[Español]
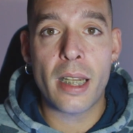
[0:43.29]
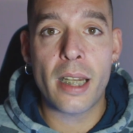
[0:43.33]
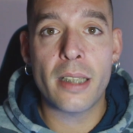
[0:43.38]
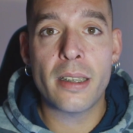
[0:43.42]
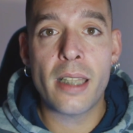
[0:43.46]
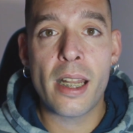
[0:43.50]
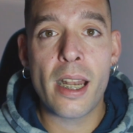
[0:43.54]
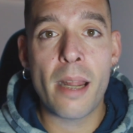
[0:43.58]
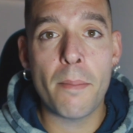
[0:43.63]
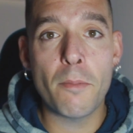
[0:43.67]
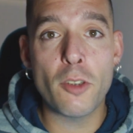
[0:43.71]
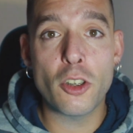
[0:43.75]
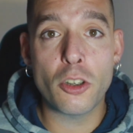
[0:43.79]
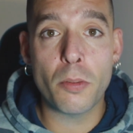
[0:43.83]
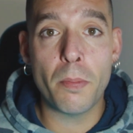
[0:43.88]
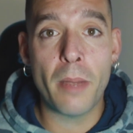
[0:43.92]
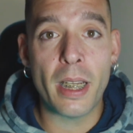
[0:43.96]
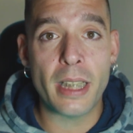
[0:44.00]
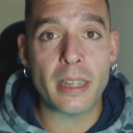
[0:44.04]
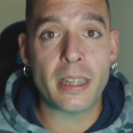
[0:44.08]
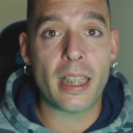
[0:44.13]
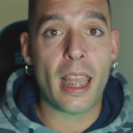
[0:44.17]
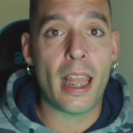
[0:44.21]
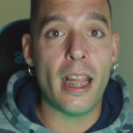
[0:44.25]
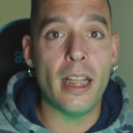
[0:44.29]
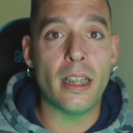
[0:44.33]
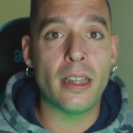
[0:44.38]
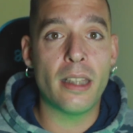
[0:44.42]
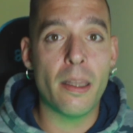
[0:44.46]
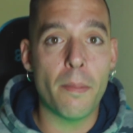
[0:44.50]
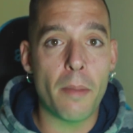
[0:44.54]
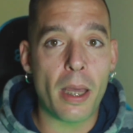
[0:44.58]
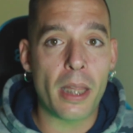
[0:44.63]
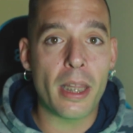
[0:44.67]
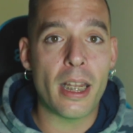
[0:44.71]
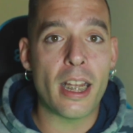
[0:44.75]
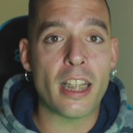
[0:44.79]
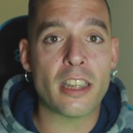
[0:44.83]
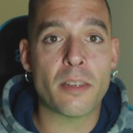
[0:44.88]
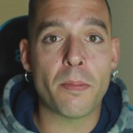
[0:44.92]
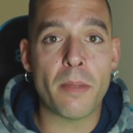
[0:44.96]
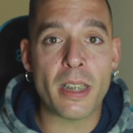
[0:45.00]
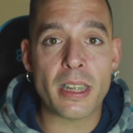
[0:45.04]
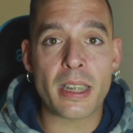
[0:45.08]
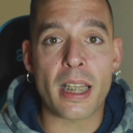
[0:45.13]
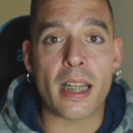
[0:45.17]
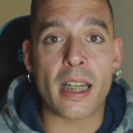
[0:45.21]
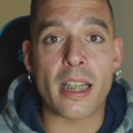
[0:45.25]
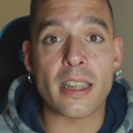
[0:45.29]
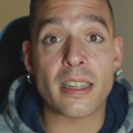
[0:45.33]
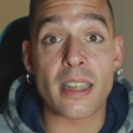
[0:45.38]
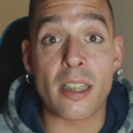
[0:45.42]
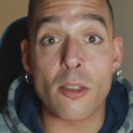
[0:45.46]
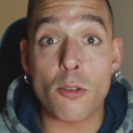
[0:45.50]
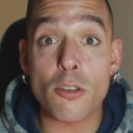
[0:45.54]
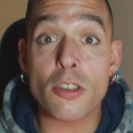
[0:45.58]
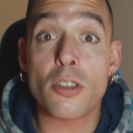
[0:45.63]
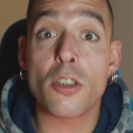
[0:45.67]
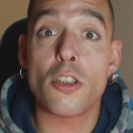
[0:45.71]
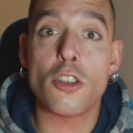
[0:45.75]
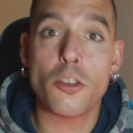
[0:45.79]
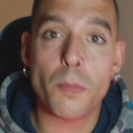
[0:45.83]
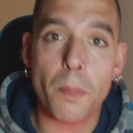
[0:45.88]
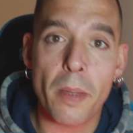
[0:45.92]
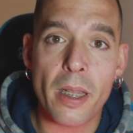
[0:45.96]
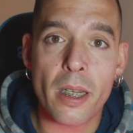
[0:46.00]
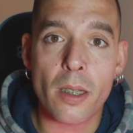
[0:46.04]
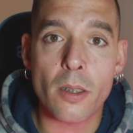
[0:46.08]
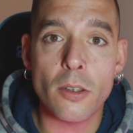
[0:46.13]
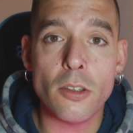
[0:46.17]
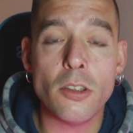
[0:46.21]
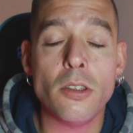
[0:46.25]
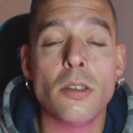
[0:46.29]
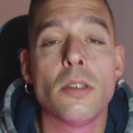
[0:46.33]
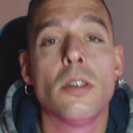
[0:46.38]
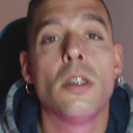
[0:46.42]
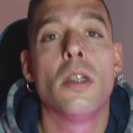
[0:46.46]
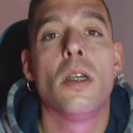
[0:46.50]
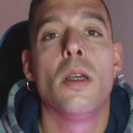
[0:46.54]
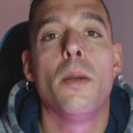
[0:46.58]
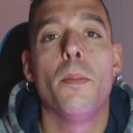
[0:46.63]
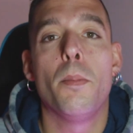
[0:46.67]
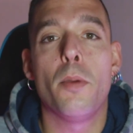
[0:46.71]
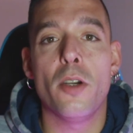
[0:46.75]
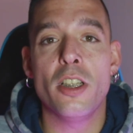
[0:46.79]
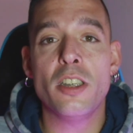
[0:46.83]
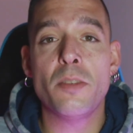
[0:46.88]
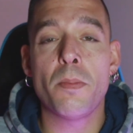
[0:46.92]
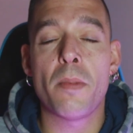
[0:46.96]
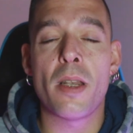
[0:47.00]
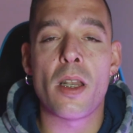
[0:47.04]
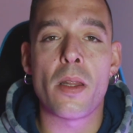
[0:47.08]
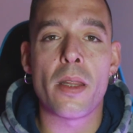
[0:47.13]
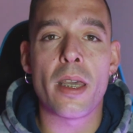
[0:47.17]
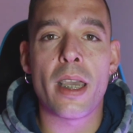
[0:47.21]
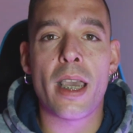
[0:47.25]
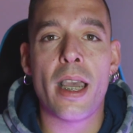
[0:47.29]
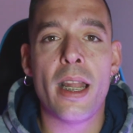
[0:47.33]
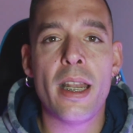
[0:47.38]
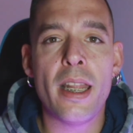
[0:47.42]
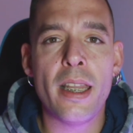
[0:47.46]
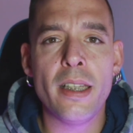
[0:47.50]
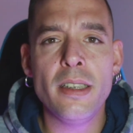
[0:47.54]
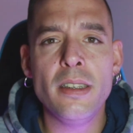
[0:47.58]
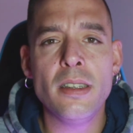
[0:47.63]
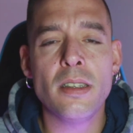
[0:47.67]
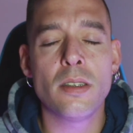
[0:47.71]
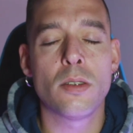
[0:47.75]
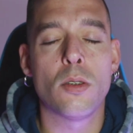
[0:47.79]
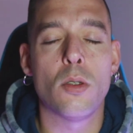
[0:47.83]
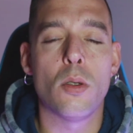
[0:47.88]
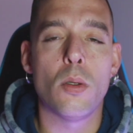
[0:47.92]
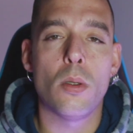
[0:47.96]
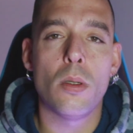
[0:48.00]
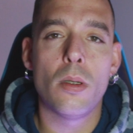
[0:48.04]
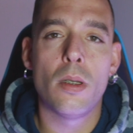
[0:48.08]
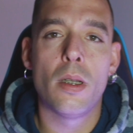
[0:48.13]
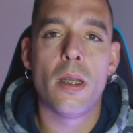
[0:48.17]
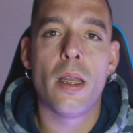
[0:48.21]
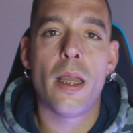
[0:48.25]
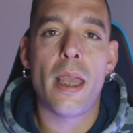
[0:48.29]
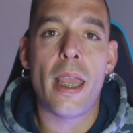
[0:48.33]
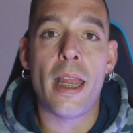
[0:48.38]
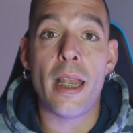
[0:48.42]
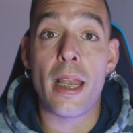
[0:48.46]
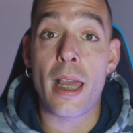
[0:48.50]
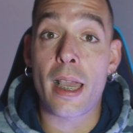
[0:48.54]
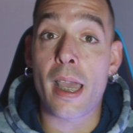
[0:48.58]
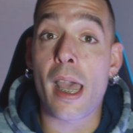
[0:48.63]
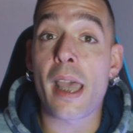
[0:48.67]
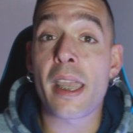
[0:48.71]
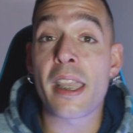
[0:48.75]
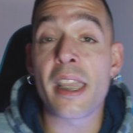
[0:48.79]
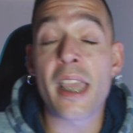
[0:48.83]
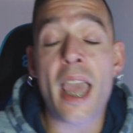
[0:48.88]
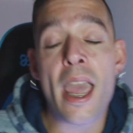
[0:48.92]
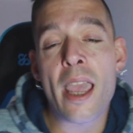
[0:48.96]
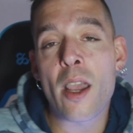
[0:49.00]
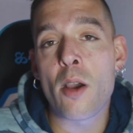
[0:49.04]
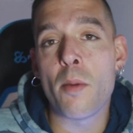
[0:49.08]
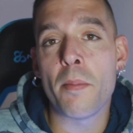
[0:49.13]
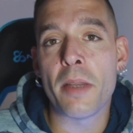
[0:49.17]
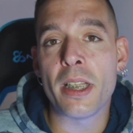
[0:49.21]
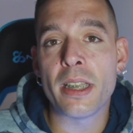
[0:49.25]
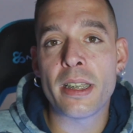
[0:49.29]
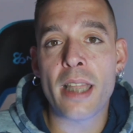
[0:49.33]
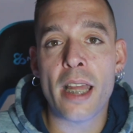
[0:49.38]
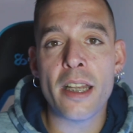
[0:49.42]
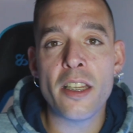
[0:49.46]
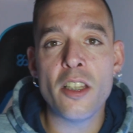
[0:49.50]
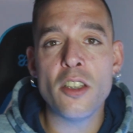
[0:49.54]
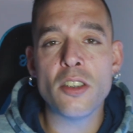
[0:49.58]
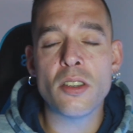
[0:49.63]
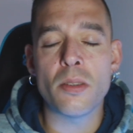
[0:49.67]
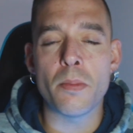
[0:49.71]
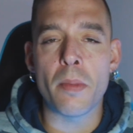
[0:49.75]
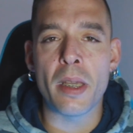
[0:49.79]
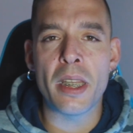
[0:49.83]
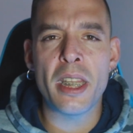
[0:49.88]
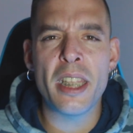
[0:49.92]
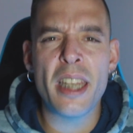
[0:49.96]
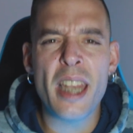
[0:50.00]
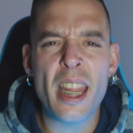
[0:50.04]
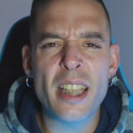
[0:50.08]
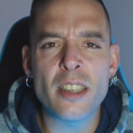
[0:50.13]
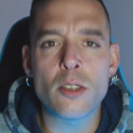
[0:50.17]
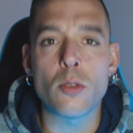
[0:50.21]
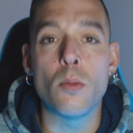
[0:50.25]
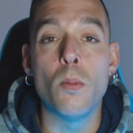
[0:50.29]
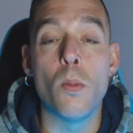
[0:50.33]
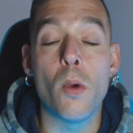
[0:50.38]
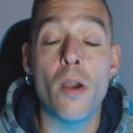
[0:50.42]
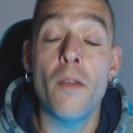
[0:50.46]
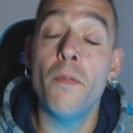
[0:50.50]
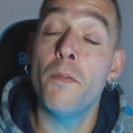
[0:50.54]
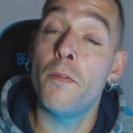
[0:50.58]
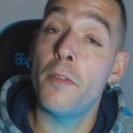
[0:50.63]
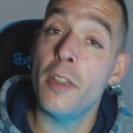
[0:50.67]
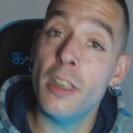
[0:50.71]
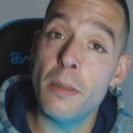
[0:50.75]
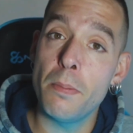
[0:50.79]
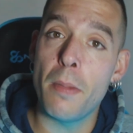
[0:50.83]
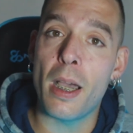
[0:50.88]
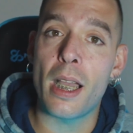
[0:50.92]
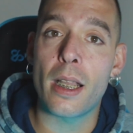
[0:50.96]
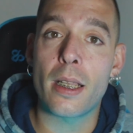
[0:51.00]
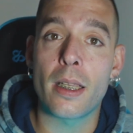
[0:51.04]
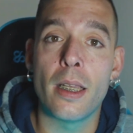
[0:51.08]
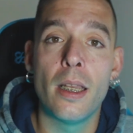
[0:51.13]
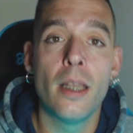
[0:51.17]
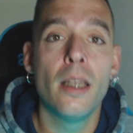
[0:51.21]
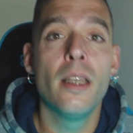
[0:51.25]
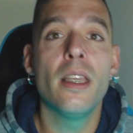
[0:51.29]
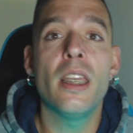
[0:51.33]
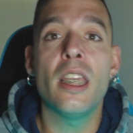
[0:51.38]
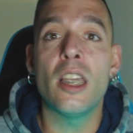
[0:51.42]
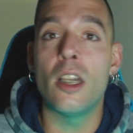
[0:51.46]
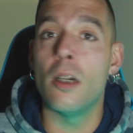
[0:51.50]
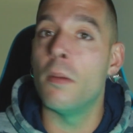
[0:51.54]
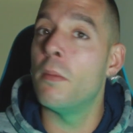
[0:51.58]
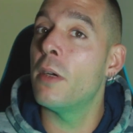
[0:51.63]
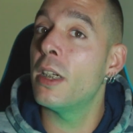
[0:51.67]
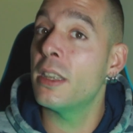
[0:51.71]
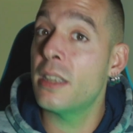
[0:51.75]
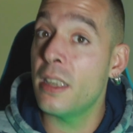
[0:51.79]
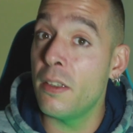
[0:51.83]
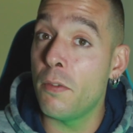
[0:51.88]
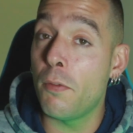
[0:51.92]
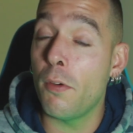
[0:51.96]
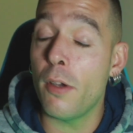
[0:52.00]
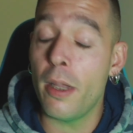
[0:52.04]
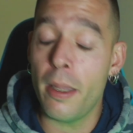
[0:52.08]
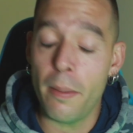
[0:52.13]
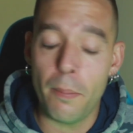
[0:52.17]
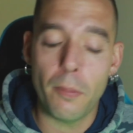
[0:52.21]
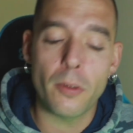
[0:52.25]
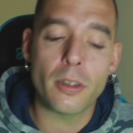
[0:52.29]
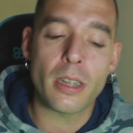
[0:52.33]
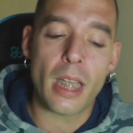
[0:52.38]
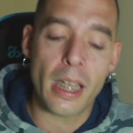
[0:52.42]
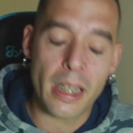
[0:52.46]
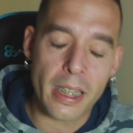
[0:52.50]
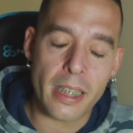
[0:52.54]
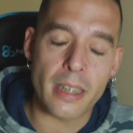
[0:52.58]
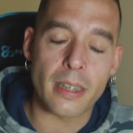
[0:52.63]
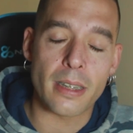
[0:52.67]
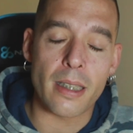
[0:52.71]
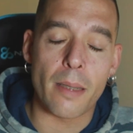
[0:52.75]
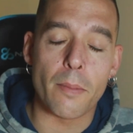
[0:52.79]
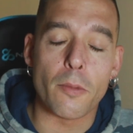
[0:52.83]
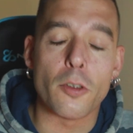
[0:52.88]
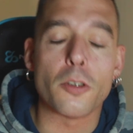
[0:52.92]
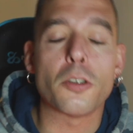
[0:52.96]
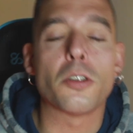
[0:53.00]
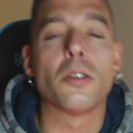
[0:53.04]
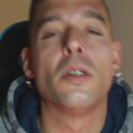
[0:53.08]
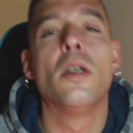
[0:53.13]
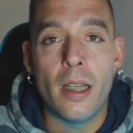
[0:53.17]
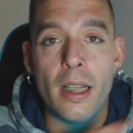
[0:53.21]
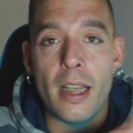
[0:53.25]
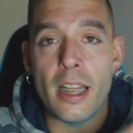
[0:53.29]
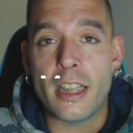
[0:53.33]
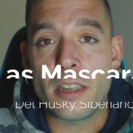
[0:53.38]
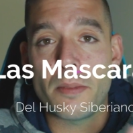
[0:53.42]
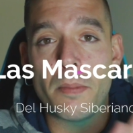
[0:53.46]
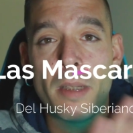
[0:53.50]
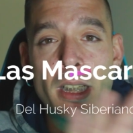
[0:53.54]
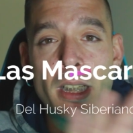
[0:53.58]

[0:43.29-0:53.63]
tratáramos más el tema de las máscaras de nuestros perros, pues me lo dejarais en la cajita de comentarios y me dierais un buen feedback. Y como así fue, pues aquí estamos. Las